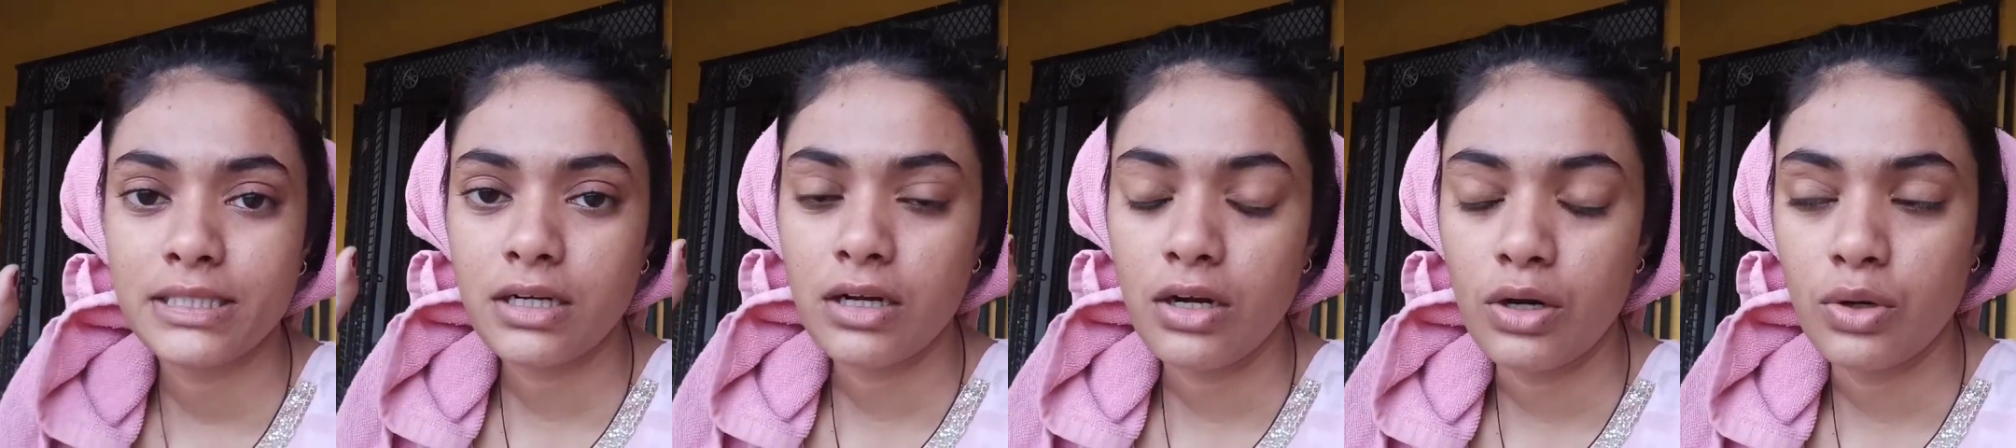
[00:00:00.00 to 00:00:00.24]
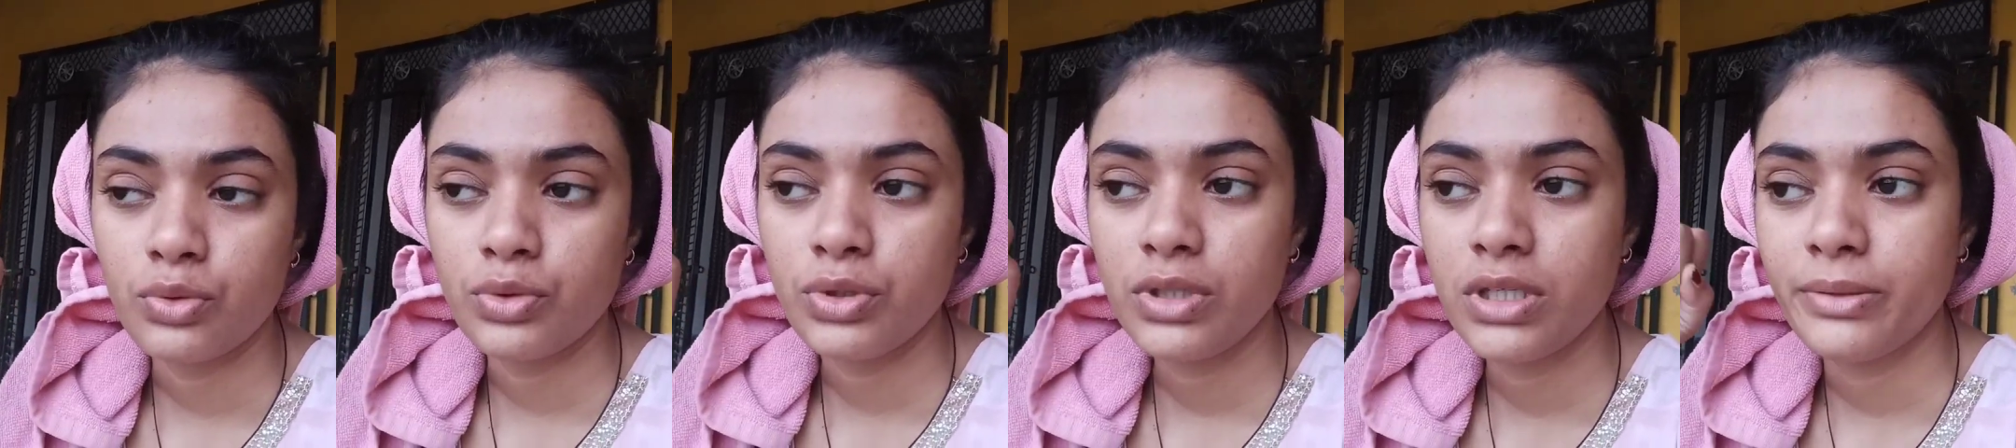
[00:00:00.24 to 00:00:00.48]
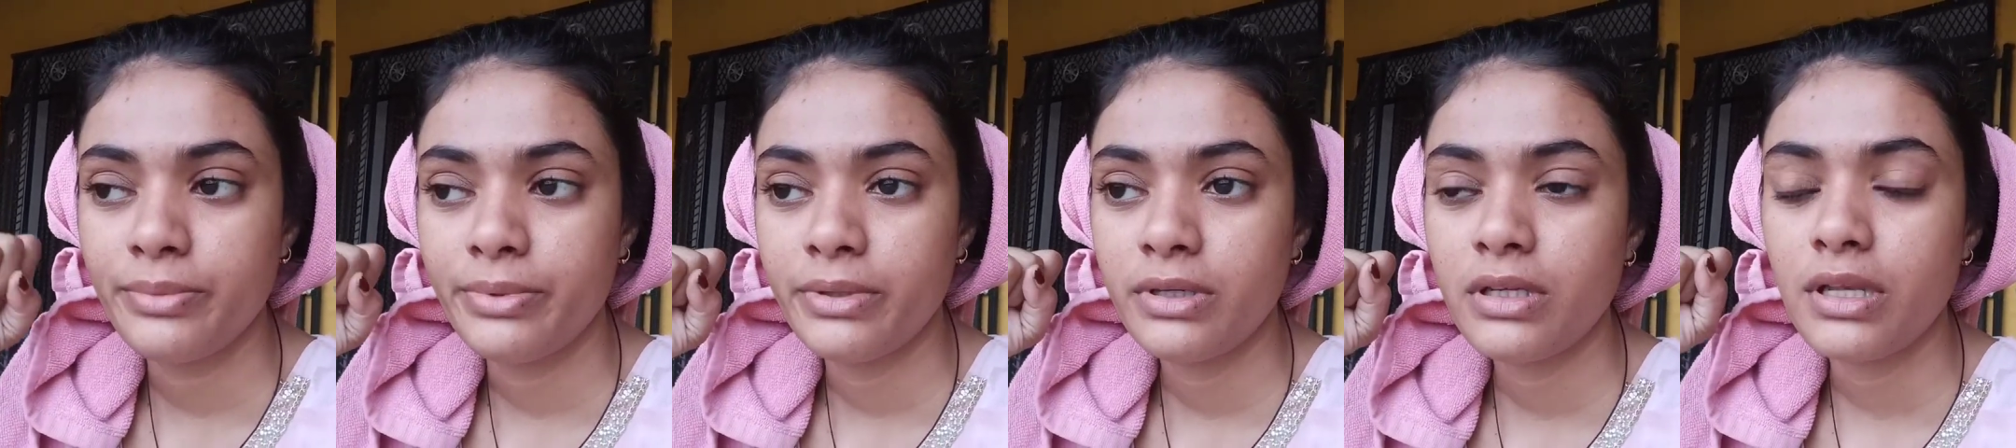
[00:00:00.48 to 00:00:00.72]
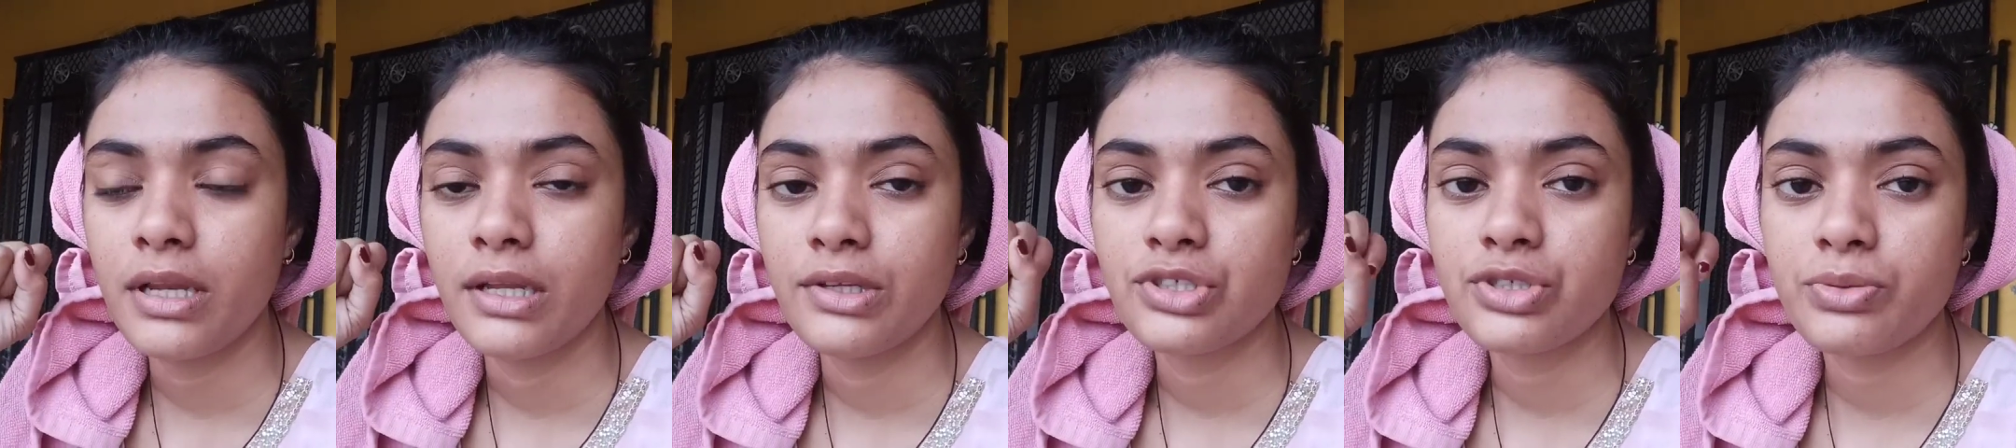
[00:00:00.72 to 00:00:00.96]
एक खाऊंगी
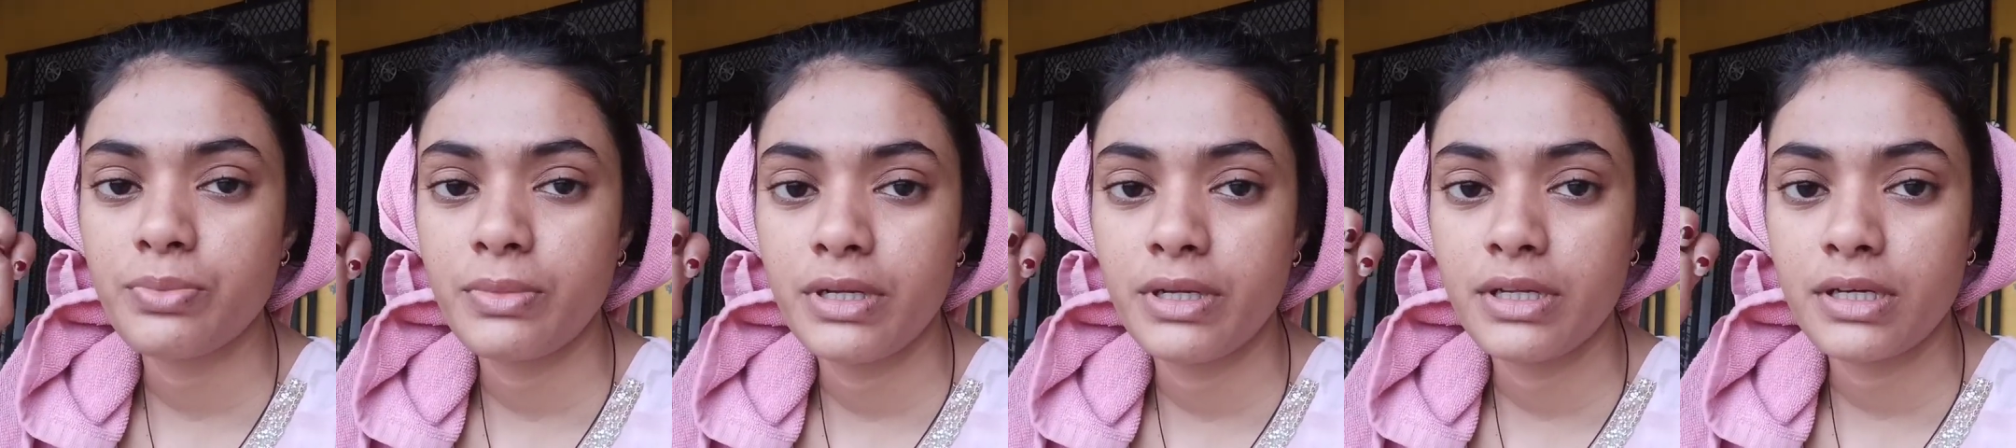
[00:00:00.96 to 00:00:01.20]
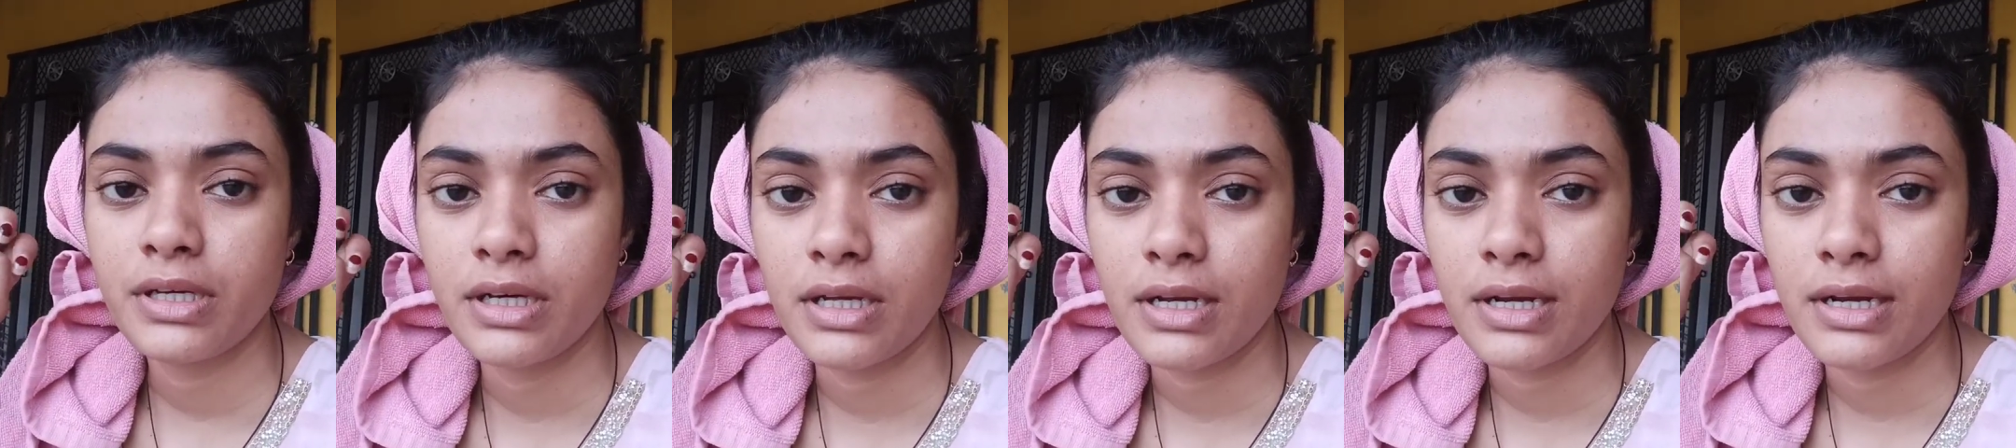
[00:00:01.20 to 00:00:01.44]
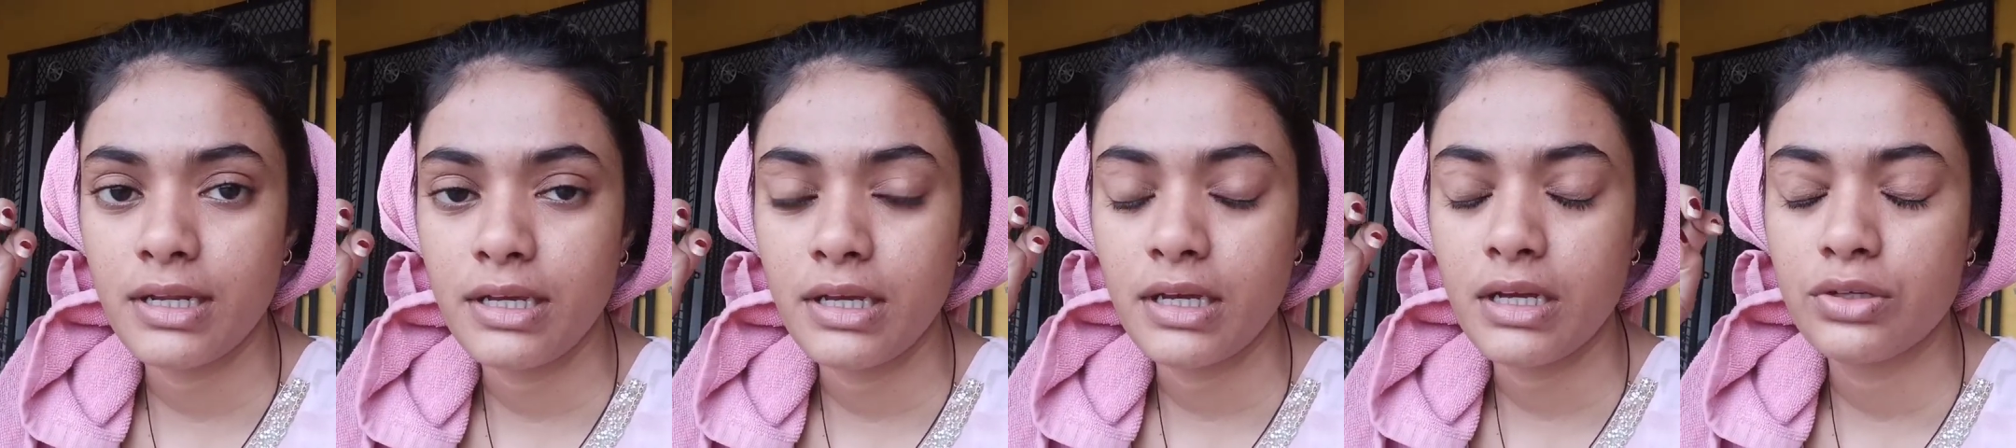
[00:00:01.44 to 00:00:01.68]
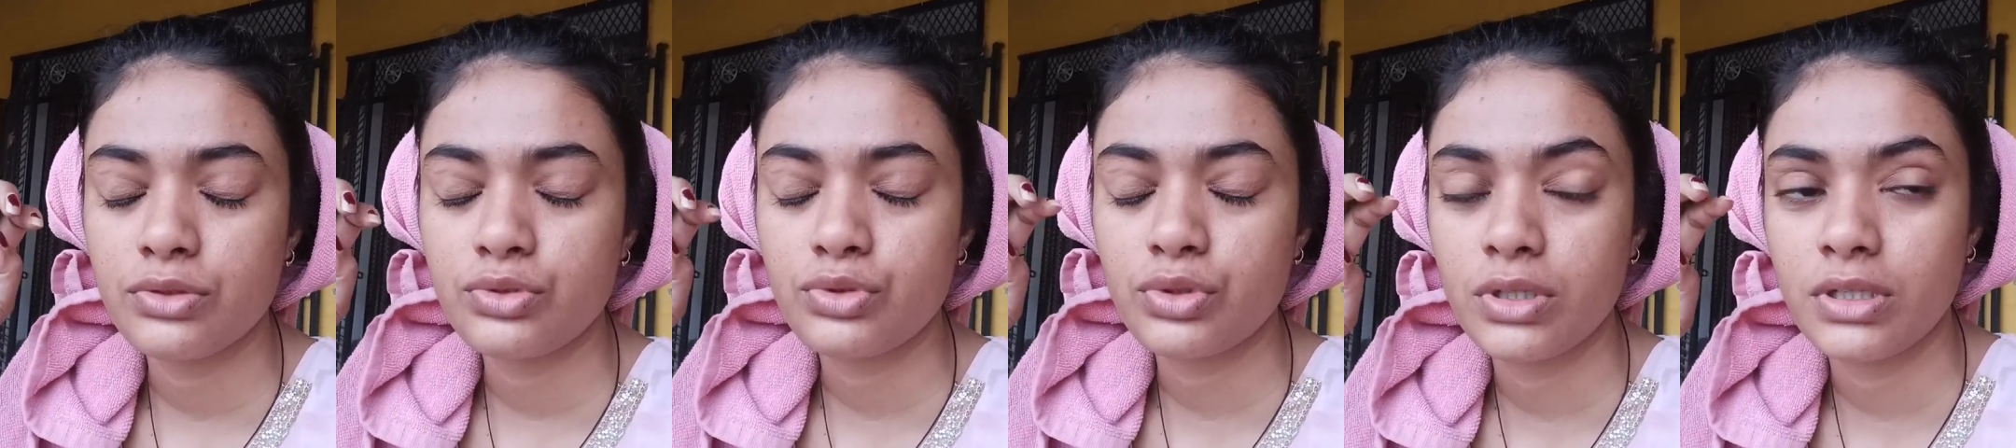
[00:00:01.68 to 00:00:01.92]
अभी लंच मैंने कर
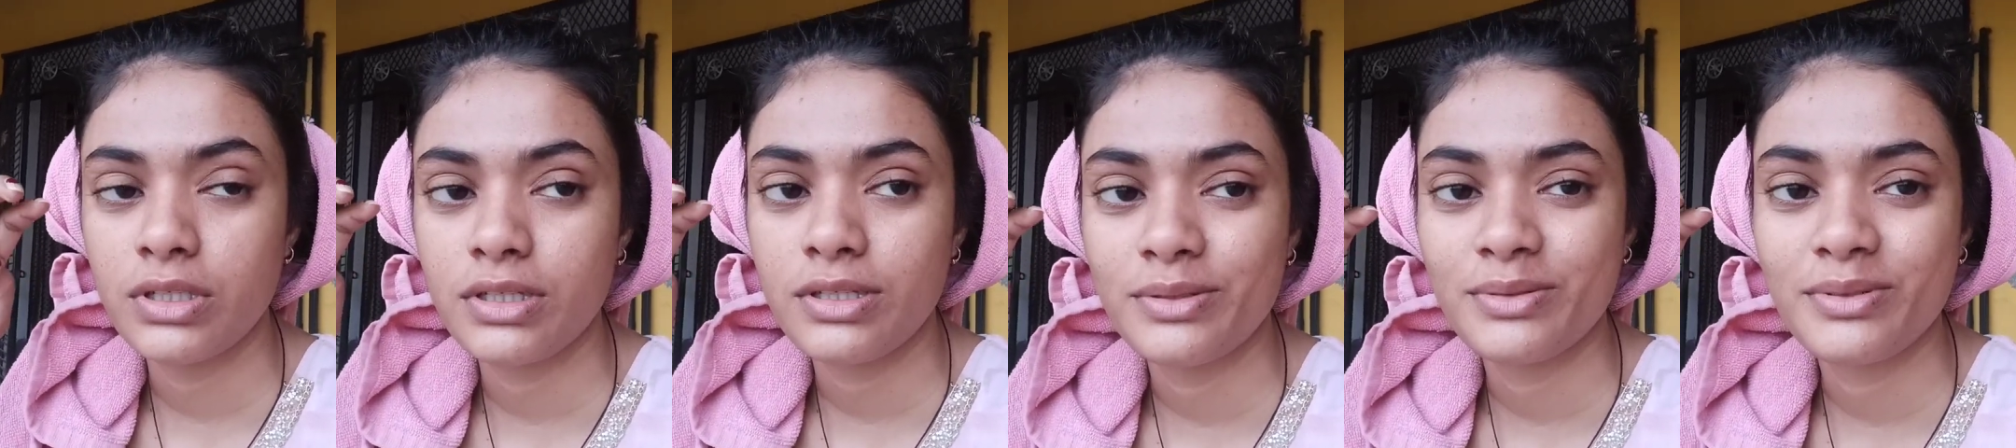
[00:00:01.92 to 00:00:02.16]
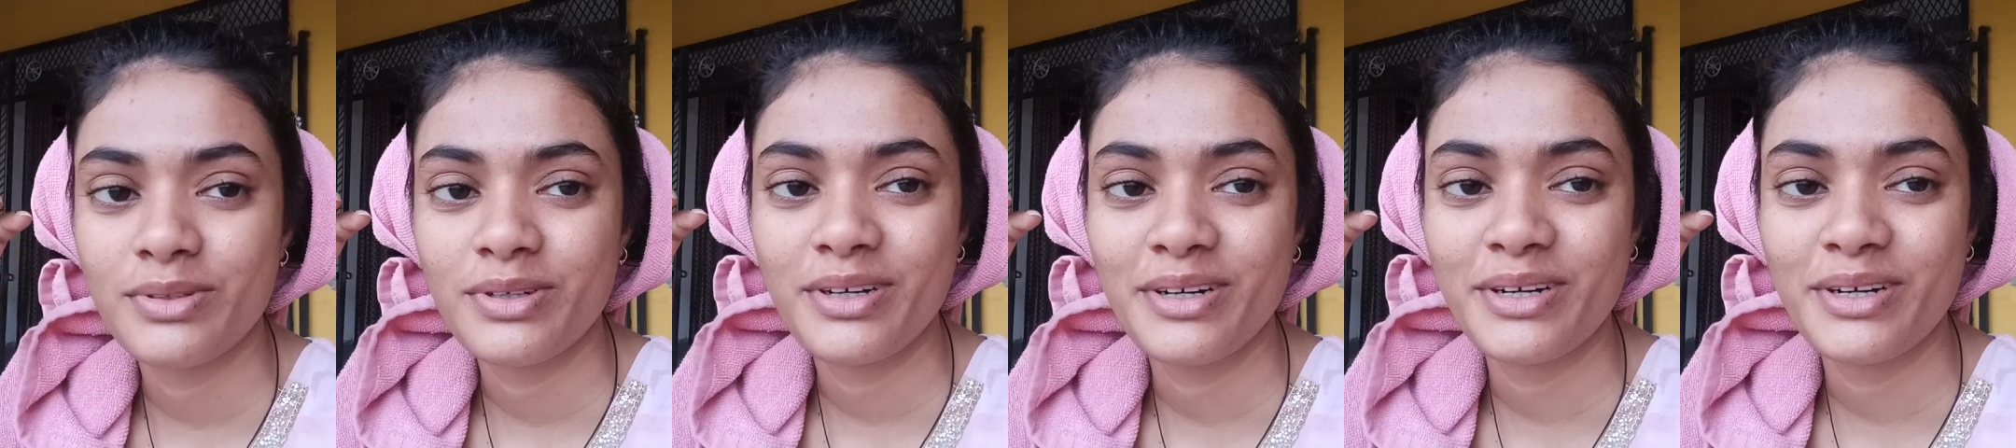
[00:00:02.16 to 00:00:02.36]
लिया सॉरी